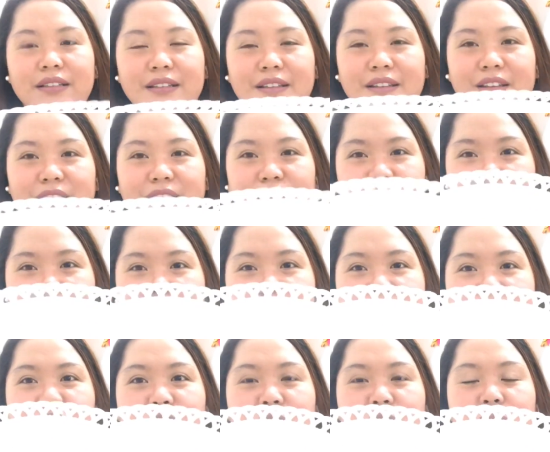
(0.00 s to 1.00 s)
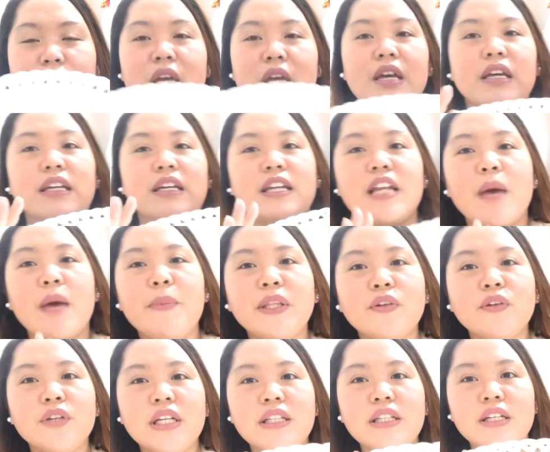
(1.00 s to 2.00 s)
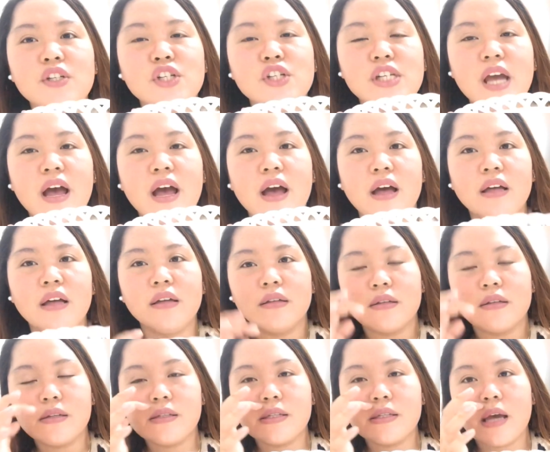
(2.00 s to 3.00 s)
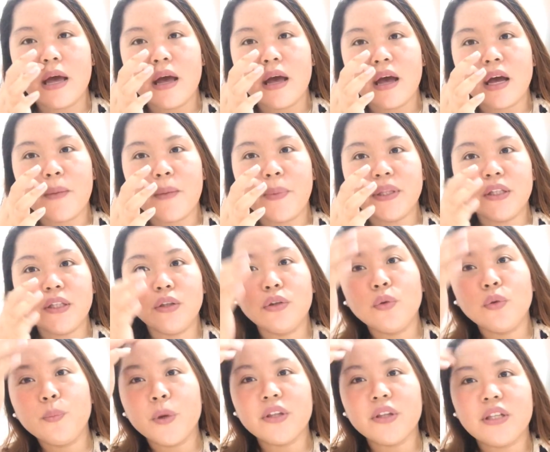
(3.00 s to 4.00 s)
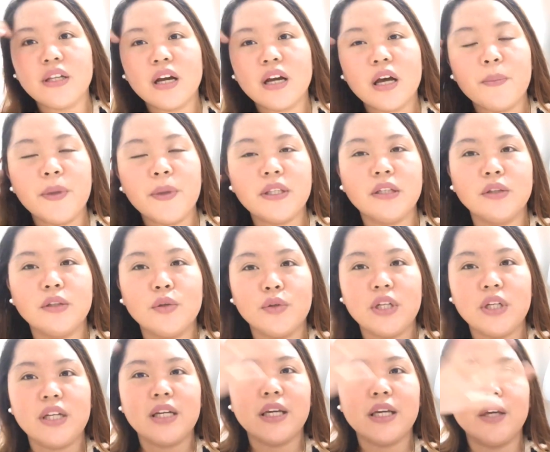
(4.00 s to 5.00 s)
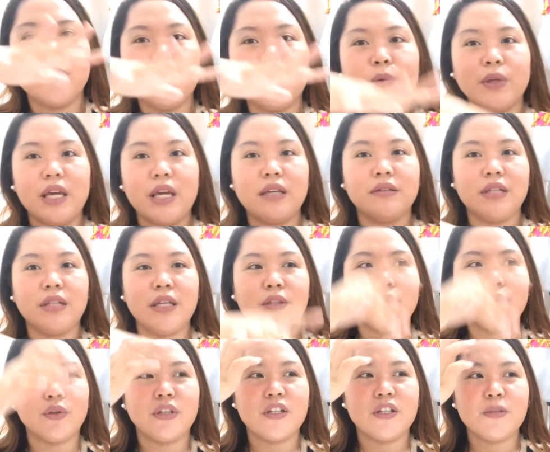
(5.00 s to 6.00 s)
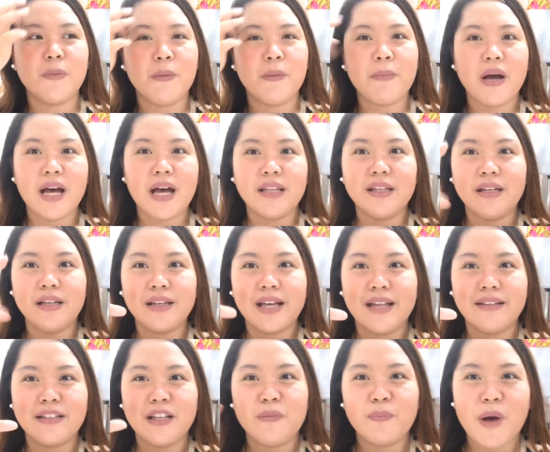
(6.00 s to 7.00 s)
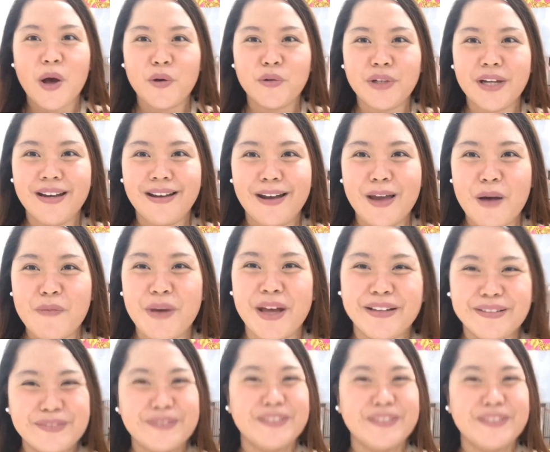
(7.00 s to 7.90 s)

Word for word: Uh, ito yung, ginamit ko na din siya sa kapatid, nung birthday ng kapatid ko, nilagay ko yung cake dito. Tapos may pa-candle-candle pa ako nalalaman.